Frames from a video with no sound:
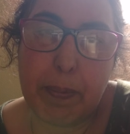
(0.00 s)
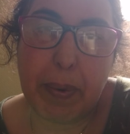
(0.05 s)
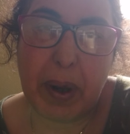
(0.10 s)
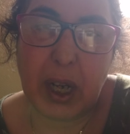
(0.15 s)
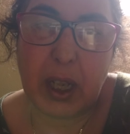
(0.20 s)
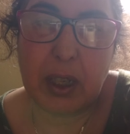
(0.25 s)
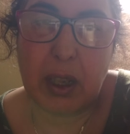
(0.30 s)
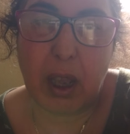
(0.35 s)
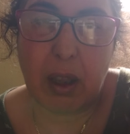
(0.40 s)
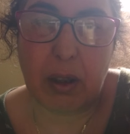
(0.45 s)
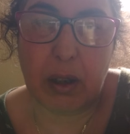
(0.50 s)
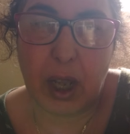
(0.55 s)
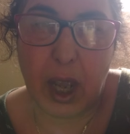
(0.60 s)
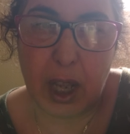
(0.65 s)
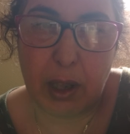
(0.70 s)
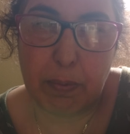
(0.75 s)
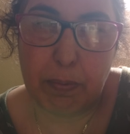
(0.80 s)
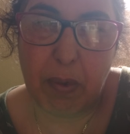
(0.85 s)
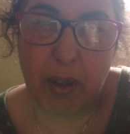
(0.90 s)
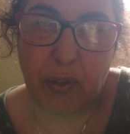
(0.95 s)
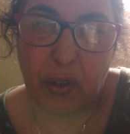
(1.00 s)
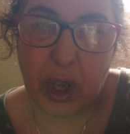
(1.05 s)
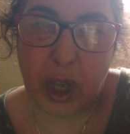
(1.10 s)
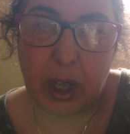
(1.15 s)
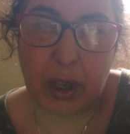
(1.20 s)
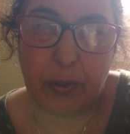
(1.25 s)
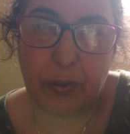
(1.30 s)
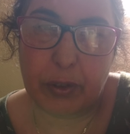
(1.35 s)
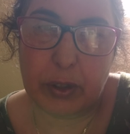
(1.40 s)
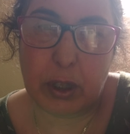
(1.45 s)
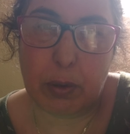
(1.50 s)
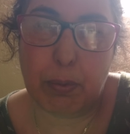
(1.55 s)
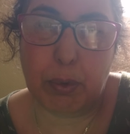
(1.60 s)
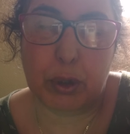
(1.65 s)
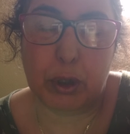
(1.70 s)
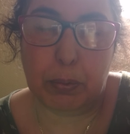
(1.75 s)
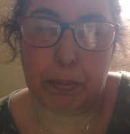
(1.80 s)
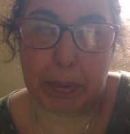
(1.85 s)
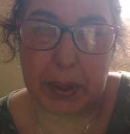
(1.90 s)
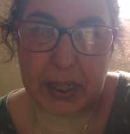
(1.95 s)
a parlé d'un de mes frères qui faisait
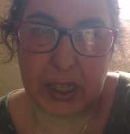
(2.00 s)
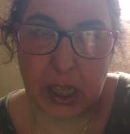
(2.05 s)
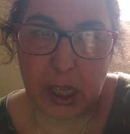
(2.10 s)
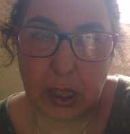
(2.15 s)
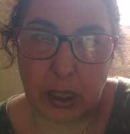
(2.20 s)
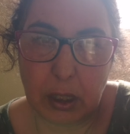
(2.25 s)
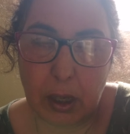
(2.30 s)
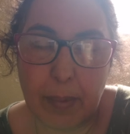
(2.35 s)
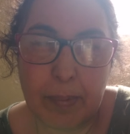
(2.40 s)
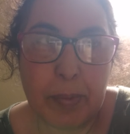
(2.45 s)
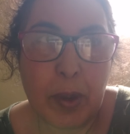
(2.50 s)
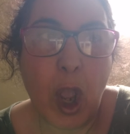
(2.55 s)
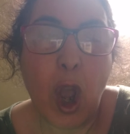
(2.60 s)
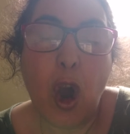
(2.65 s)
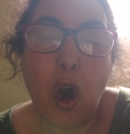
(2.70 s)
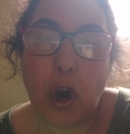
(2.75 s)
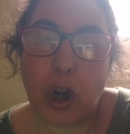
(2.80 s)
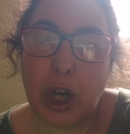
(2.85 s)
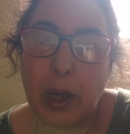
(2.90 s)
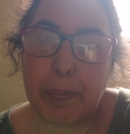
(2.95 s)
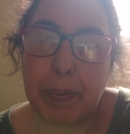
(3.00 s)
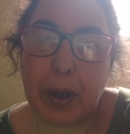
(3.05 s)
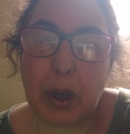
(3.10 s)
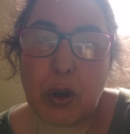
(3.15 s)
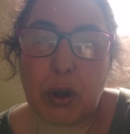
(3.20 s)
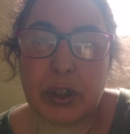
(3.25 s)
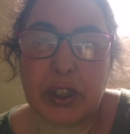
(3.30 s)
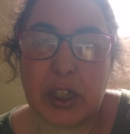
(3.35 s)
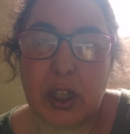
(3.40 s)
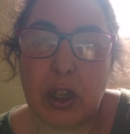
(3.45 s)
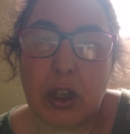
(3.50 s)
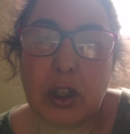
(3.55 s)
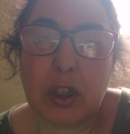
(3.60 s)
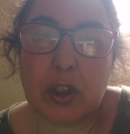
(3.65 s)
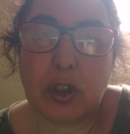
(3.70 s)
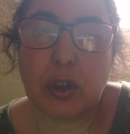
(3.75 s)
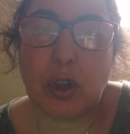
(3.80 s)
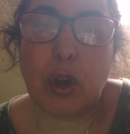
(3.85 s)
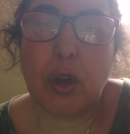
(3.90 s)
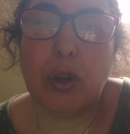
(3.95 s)
beaucoup de bêtises, on a pris en
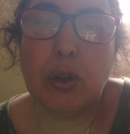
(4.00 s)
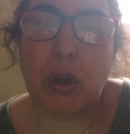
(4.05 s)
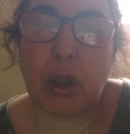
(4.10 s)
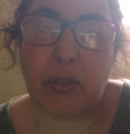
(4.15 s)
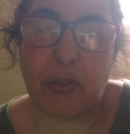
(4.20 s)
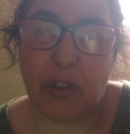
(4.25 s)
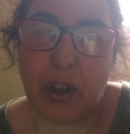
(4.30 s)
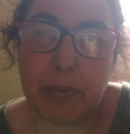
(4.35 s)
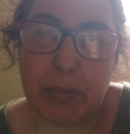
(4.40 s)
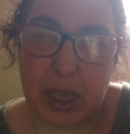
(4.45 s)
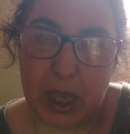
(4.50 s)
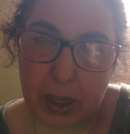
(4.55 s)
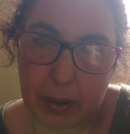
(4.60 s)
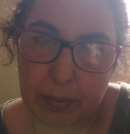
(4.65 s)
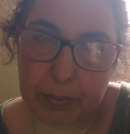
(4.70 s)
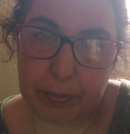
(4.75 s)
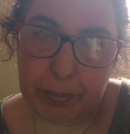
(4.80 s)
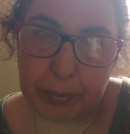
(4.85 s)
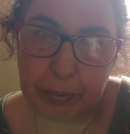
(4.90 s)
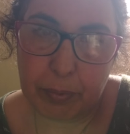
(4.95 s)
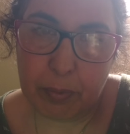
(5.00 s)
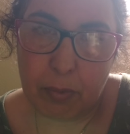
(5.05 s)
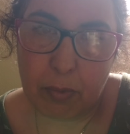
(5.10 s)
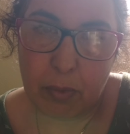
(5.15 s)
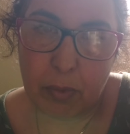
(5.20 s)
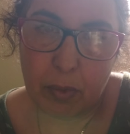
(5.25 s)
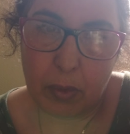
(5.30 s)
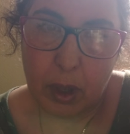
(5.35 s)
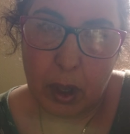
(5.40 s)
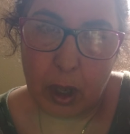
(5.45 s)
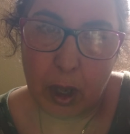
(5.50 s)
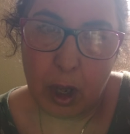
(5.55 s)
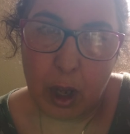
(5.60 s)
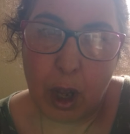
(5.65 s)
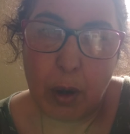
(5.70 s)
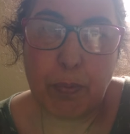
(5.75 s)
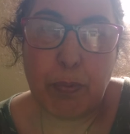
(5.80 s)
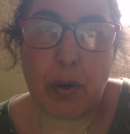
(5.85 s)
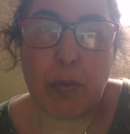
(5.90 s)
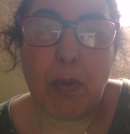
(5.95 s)
considération le nom de famille
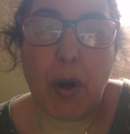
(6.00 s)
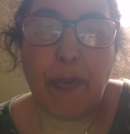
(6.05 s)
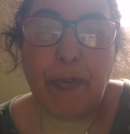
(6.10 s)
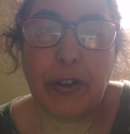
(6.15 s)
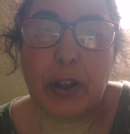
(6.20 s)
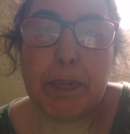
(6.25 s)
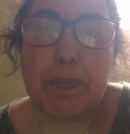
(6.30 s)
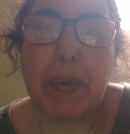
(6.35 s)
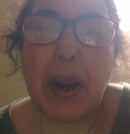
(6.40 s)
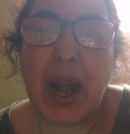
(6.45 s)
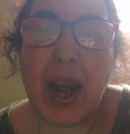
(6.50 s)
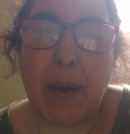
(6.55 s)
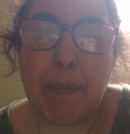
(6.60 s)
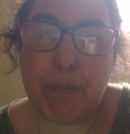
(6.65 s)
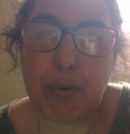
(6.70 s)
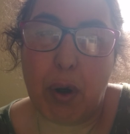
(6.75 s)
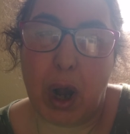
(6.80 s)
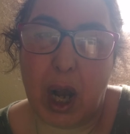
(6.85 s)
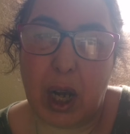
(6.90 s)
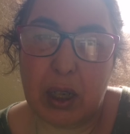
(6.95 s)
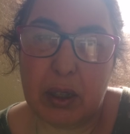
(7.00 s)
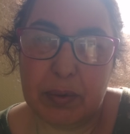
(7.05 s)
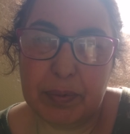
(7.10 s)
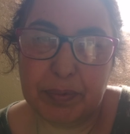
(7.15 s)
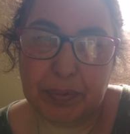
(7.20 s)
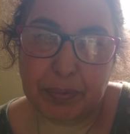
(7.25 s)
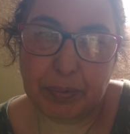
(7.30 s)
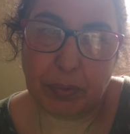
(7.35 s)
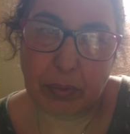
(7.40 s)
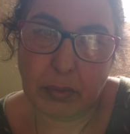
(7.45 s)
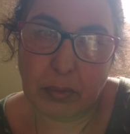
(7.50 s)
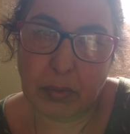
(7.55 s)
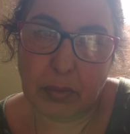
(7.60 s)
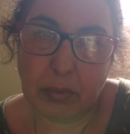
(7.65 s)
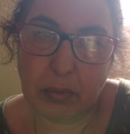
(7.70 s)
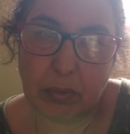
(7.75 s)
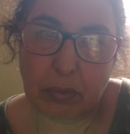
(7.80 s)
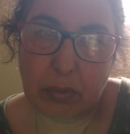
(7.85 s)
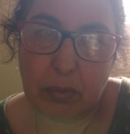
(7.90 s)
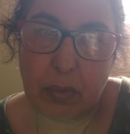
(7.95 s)
pour m'en foutre plein la poire.
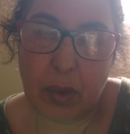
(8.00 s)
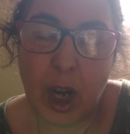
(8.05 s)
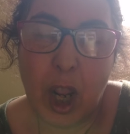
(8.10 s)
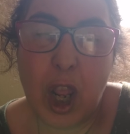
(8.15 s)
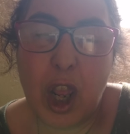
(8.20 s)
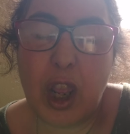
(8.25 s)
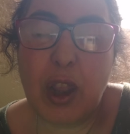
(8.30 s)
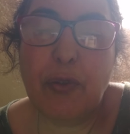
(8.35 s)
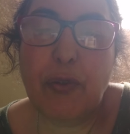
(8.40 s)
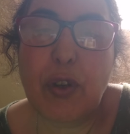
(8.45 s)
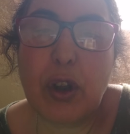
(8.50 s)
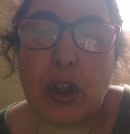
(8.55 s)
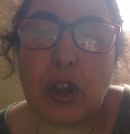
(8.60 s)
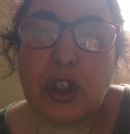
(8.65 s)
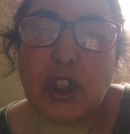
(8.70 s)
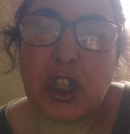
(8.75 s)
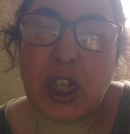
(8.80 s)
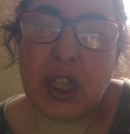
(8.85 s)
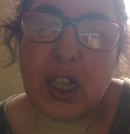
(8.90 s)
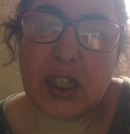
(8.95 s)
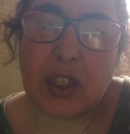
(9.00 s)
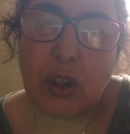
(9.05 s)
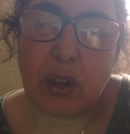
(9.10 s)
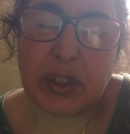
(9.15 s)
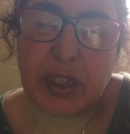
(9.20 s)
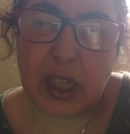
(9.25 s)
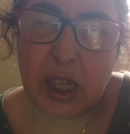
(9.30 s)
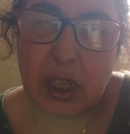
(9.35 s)
Et vu que j'ai des